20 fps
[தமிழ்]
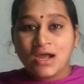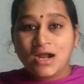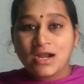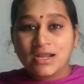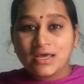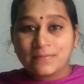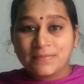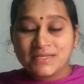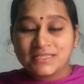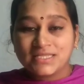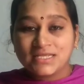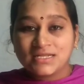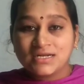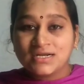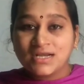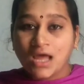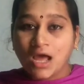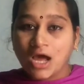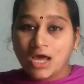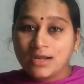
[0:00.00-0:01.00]
ஆனால்
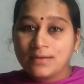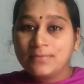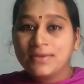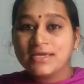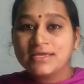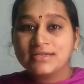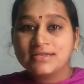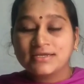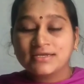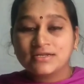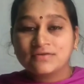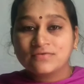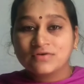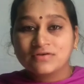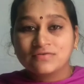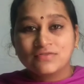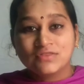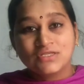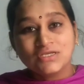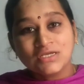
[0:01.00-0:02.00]
பார்த்தீங்கன்னா நார்மலாக
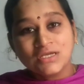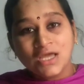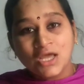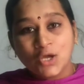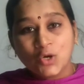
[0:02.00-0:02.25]
இருக்கிறவங்க வந்து